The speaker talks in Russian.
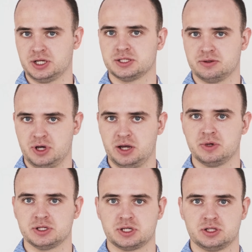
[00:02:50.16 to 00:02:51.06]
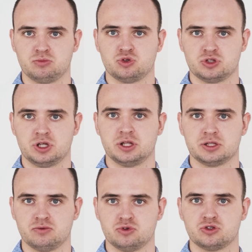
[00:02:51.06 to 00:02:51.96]
лицевая маска нам нужна для
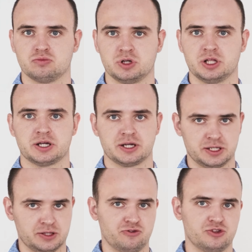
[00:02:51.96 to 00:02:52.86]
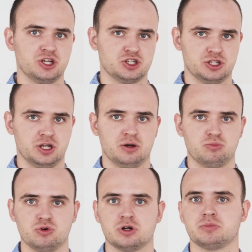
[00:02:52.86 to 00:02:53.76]
того, чтобы была какая-то внешняя
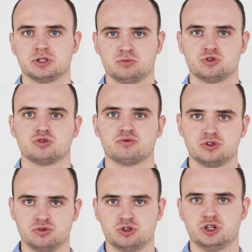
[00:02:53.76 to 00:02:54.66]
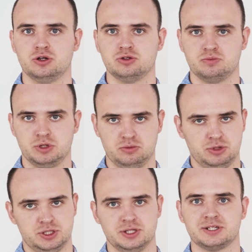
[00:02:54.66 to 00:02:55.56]
опора, потому что всю челюсть
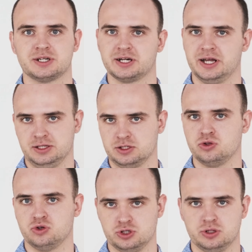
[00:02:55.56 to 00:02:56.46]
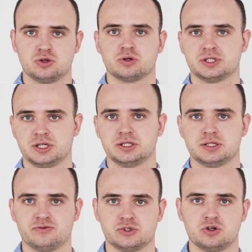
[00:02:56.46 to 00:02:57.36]
переместить крайне сложно. Что
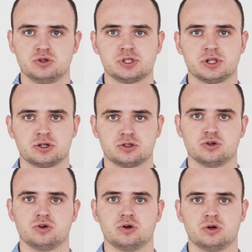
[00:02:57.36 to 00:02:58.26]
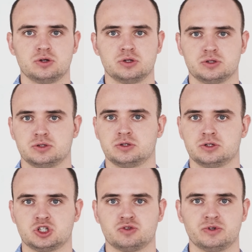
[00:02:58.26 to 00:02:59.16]
касается взрослых, то
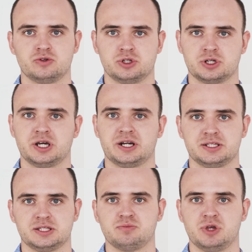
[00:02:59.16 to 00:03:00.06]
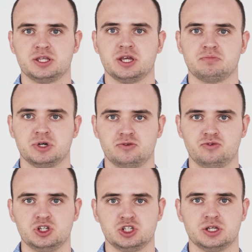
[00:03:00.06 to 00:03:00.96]
э, швы у них гораздо менее
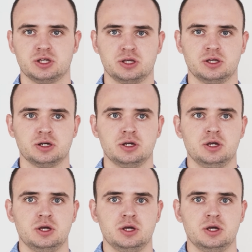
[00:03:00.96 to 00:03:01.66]
подвижны, и